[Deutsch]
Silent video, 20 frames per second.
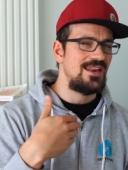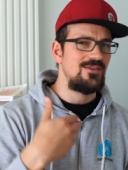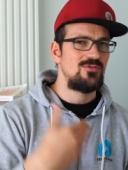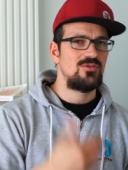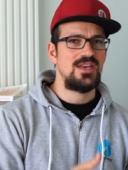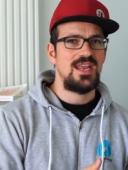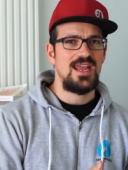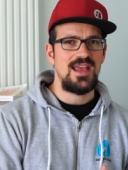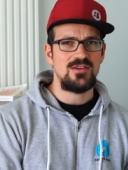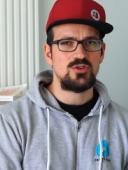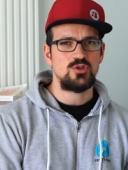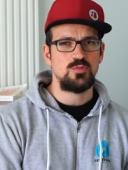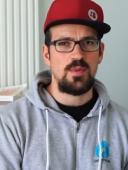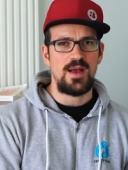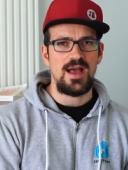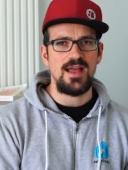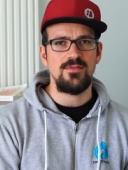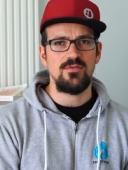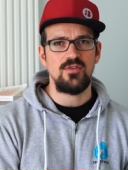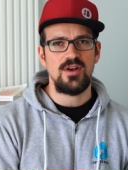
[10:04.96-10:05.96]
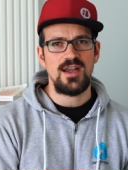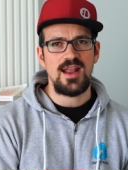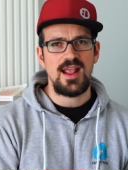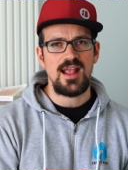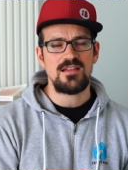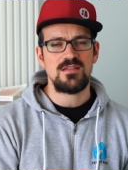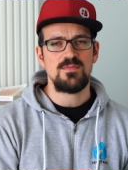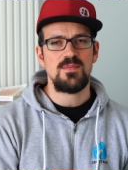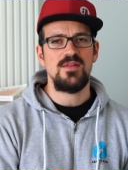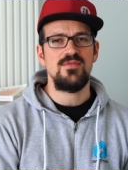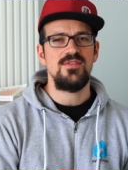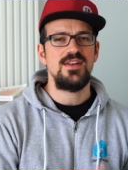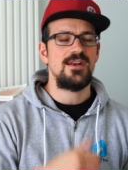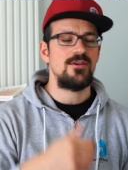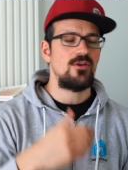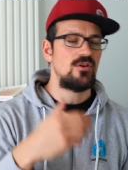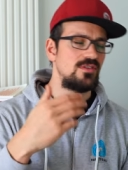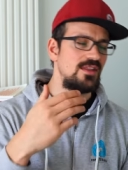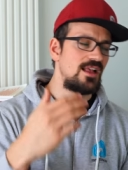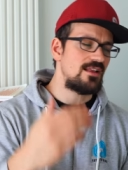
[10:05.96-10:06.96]
hin und her sparen, wo dann erstmal wieder
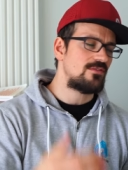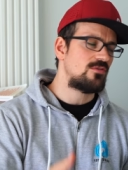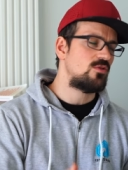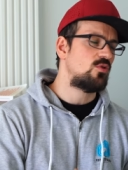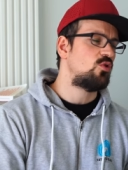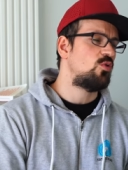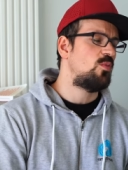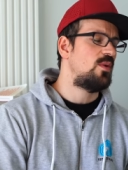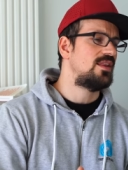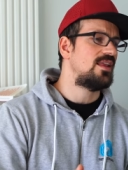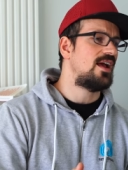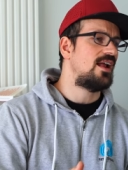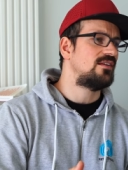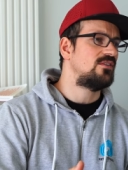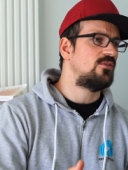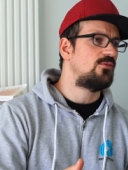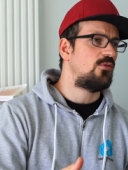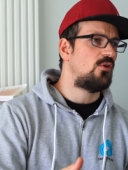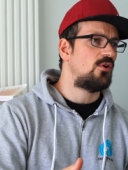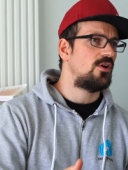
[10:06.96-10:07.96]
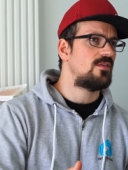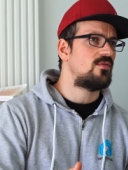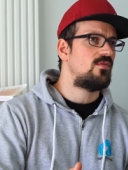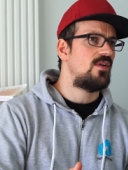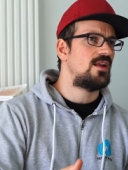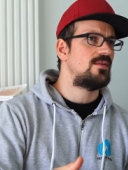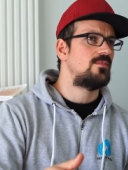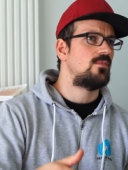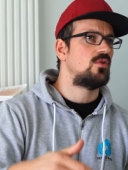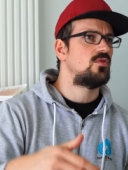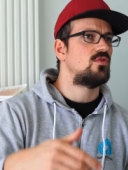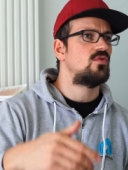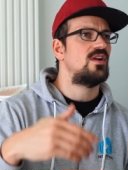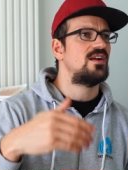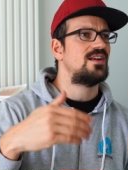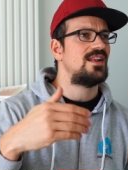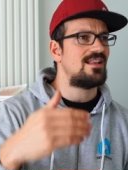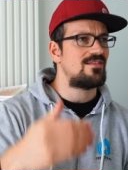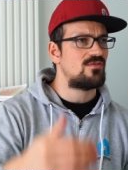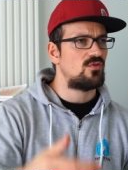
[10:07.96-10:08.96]
noch das Dokument angefordert werden muss
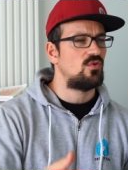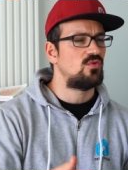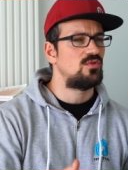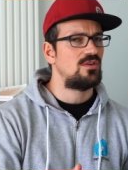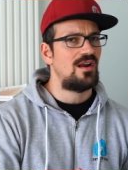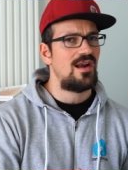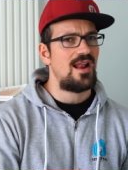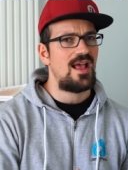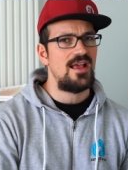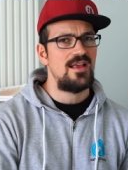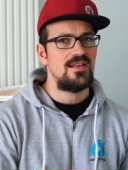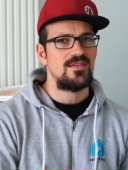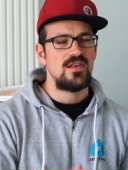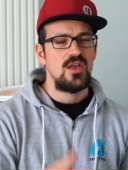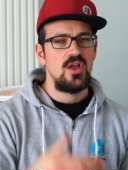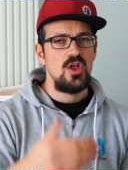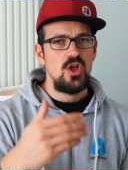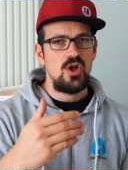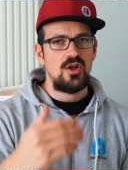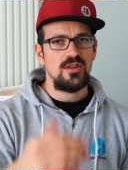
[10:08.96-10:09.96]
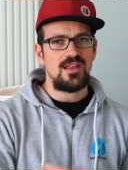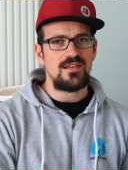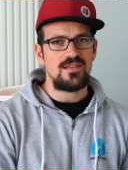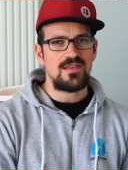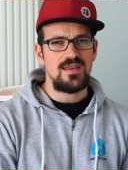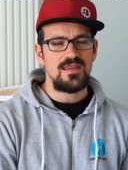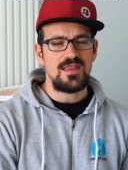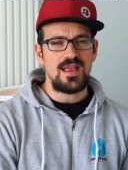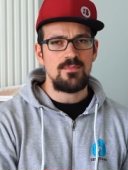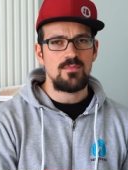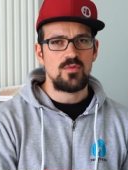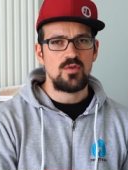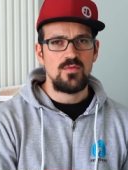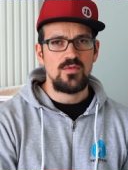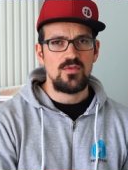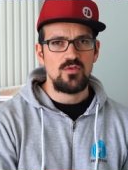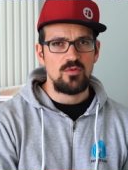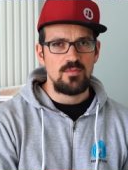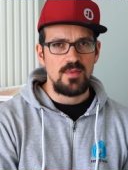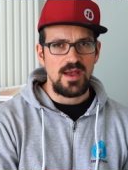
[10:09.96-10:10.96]
oder das unklar ist und das geht einem
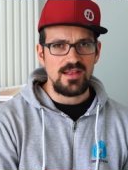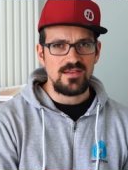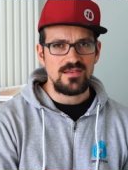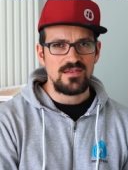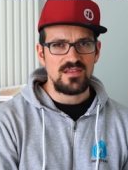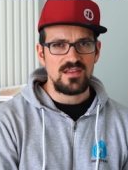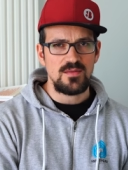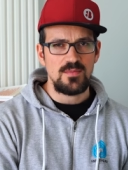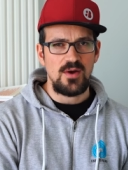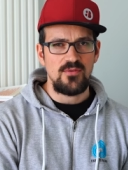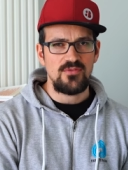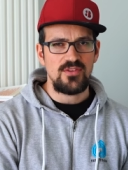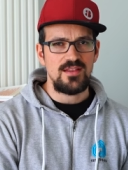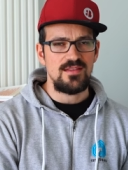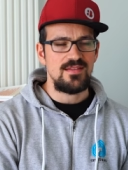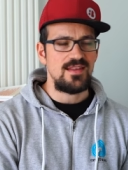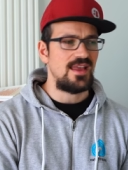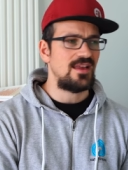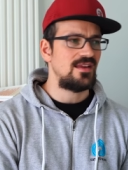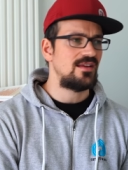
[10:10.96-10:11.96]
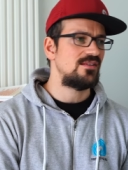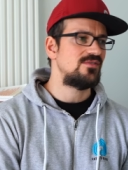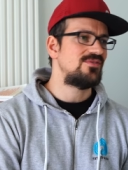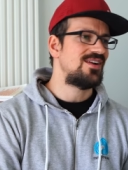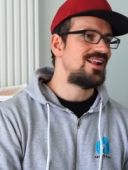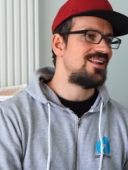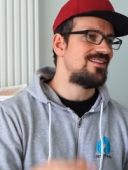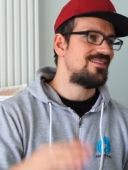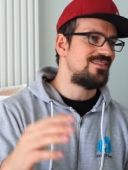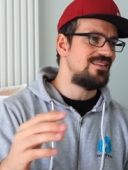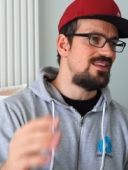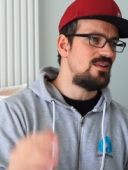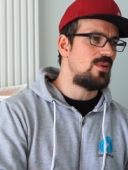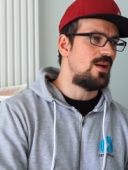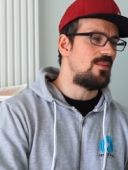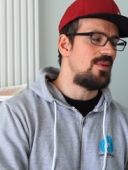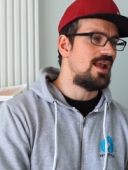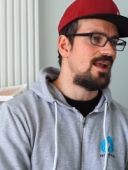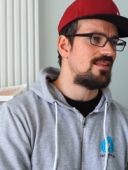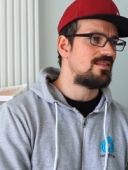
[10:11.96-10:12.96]
sowieso meistens immer auf den Senkel, weil es nie
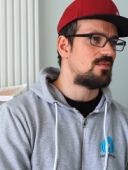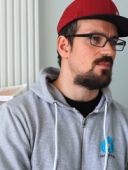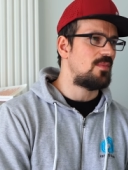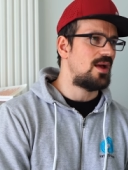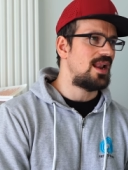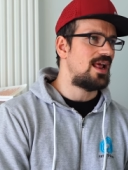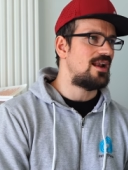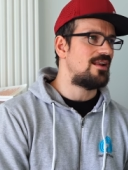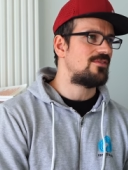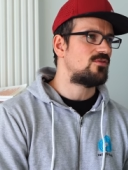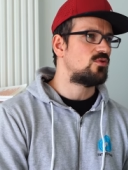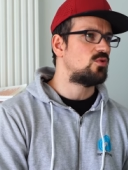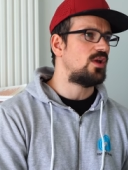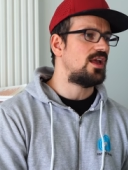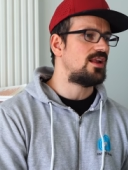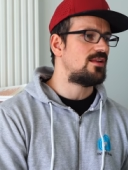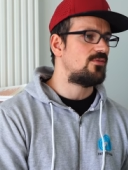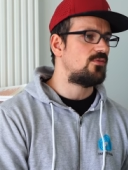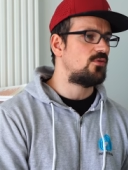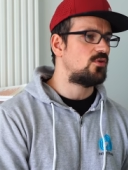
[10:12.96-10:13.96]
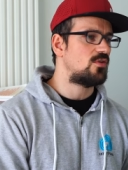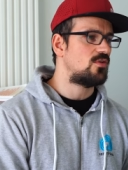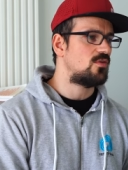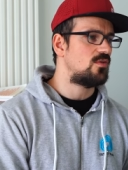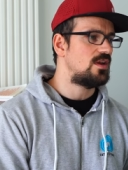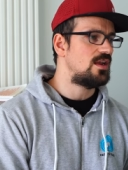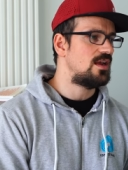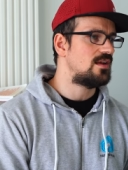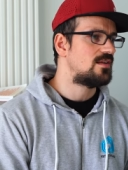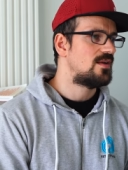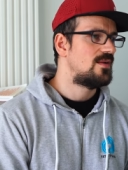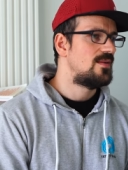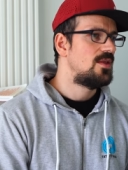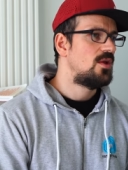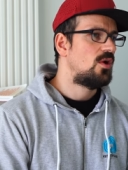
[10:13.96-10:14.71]
beim ersten Mal alles korrekt funktioniert